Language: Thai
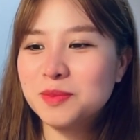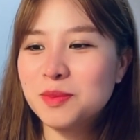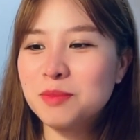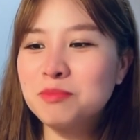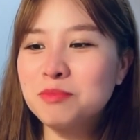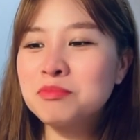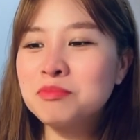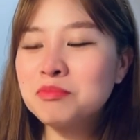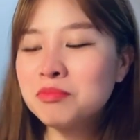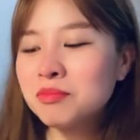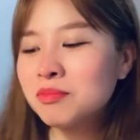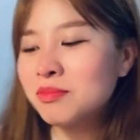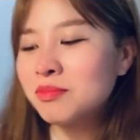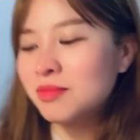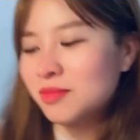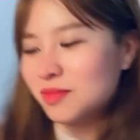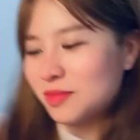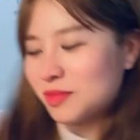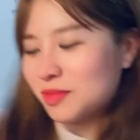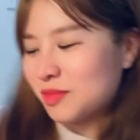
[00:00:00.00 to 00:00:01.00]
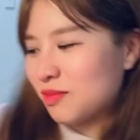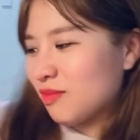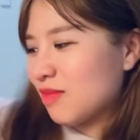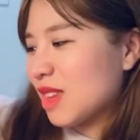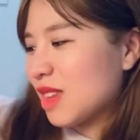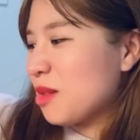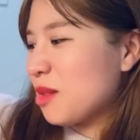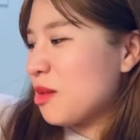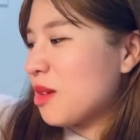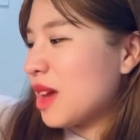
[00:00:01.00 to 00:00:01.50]
อืม
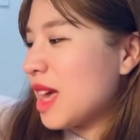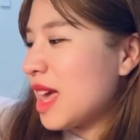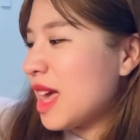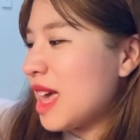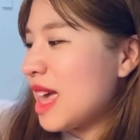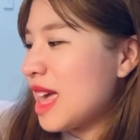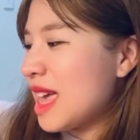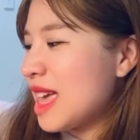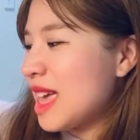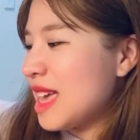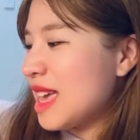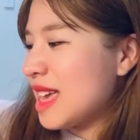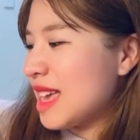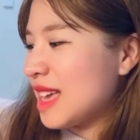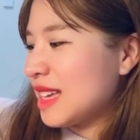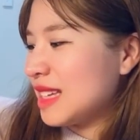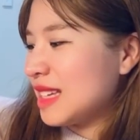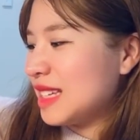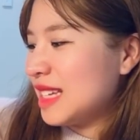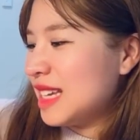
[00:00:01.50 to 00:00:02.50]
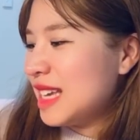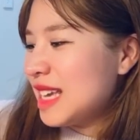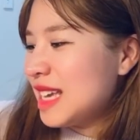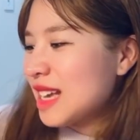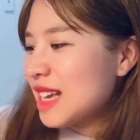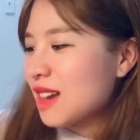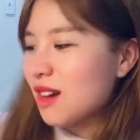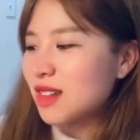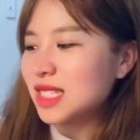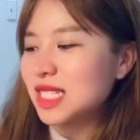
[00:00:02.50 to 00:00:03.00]
โอเค
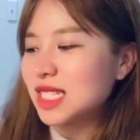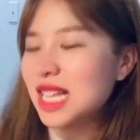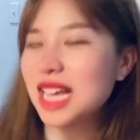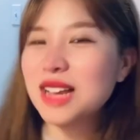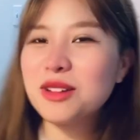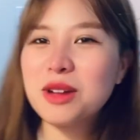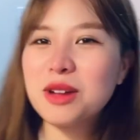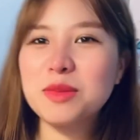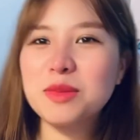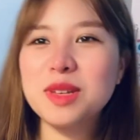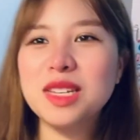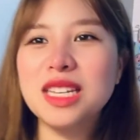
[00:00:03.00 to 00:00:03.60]
ขอแสดงความยิน